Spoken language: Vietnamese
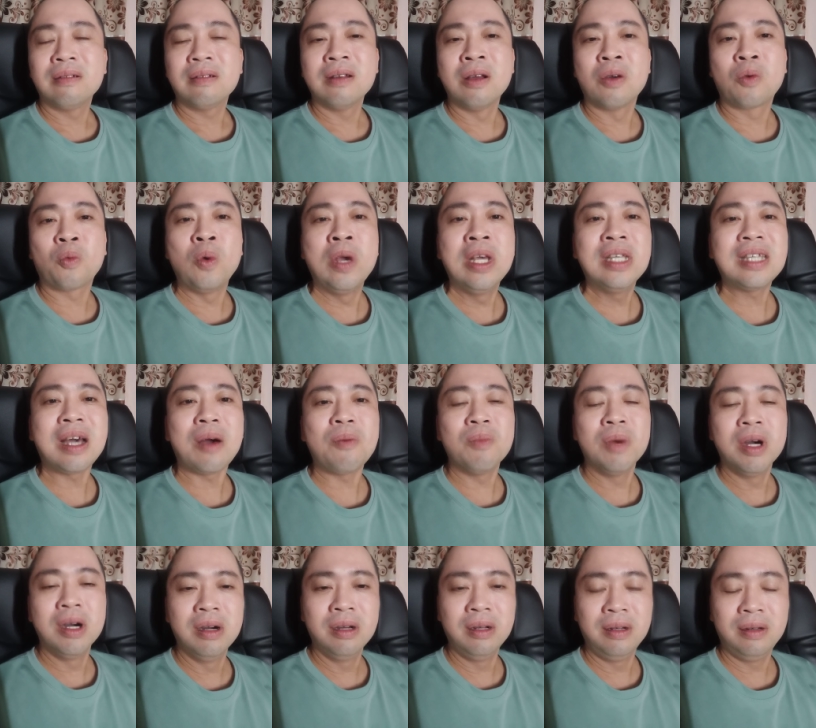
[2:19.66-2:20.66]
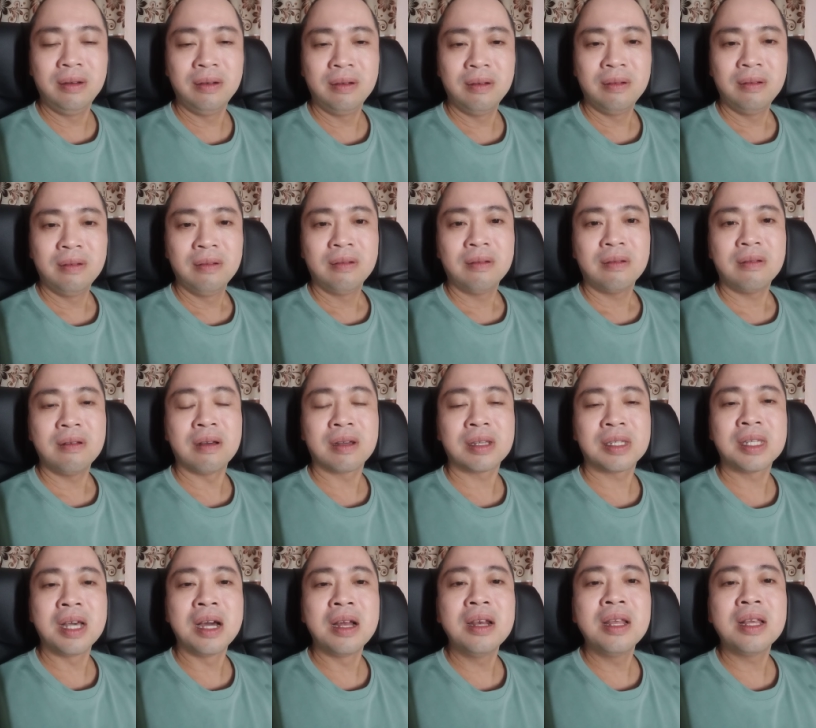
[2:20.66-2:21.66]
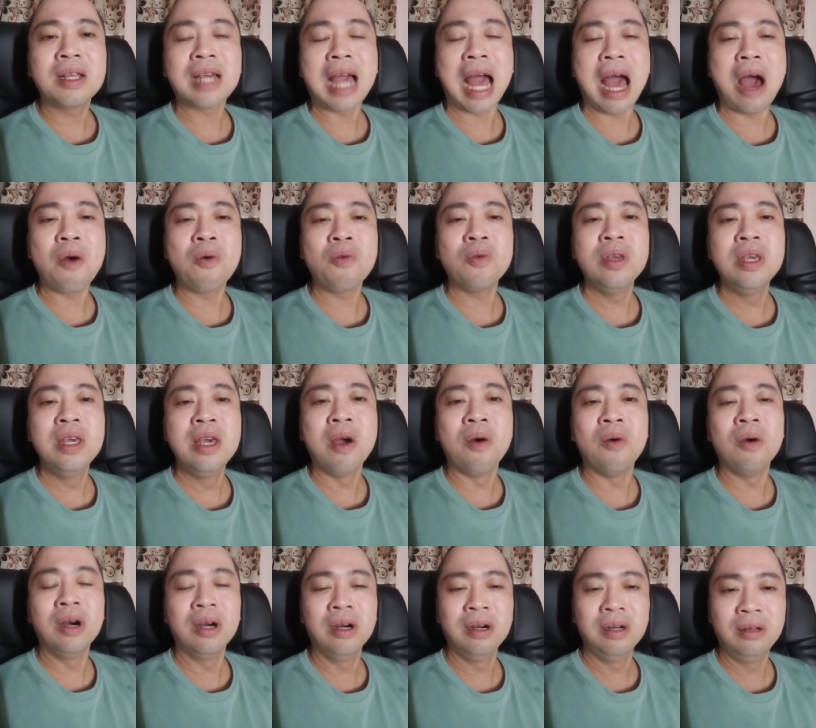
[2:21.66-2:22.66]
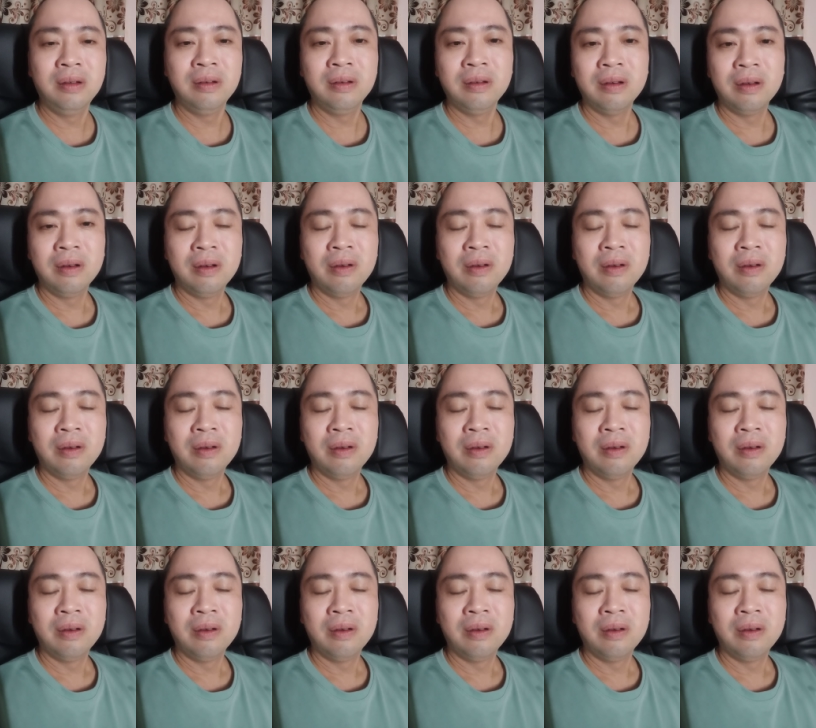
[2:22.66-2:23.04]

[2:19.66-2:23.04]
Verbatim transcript: được quý trọng hơn được dâng lên cao nhiều hơn